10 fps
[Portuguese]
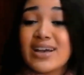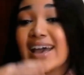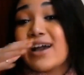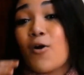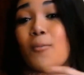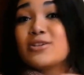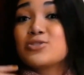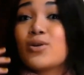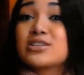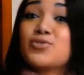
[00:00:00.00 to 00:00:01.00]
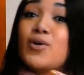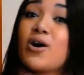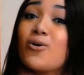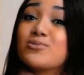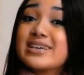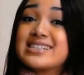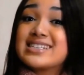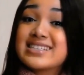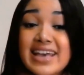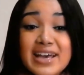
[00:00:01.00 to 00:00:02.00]
Só que aí algumas coisas vão
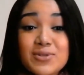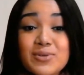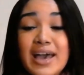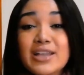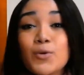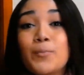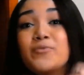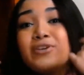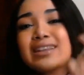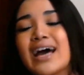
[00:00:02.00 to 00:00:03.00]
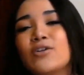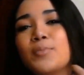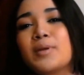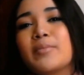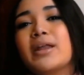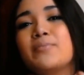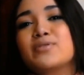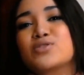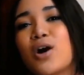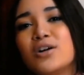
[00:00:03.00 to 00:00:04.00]
acontecendo, e aí no final do primeiro
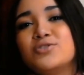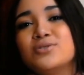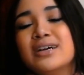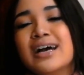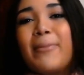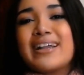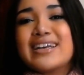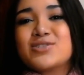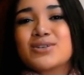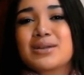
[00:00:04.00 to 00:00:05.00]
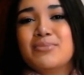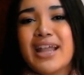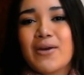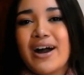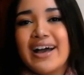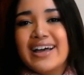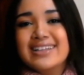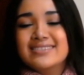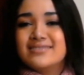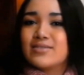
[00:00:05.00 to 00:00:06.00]
episódio aparece outra mulher igual a
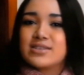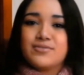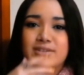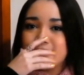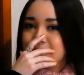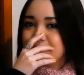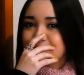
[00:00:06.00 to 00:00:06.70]
ela. Aí você fica.